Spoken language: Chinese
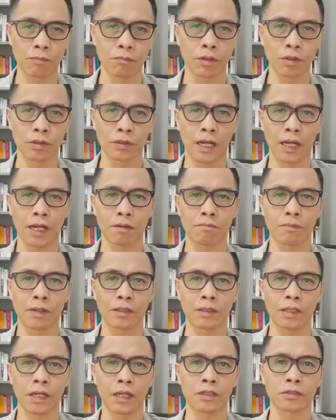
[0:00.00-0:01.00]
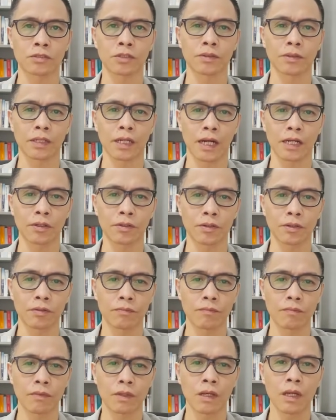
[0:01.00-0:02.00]
巨大的问题需要解决。
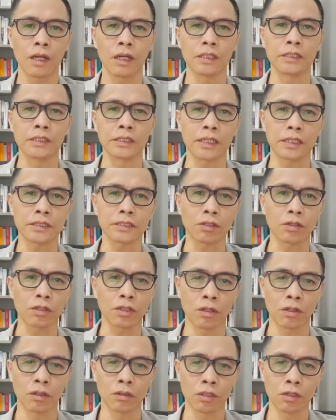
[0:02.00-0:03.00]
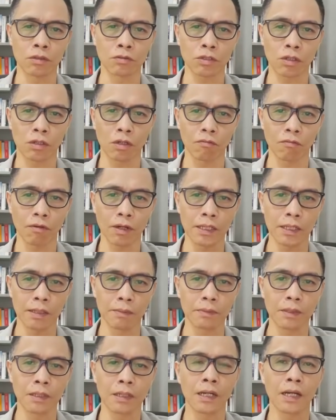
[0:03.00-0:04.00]
现在一直强调中国
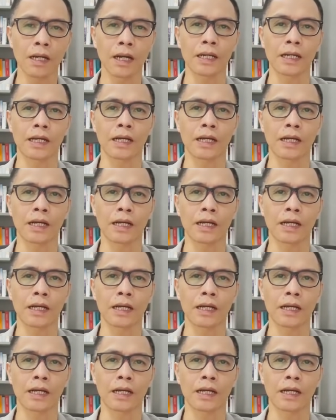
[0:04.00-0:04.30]
威胁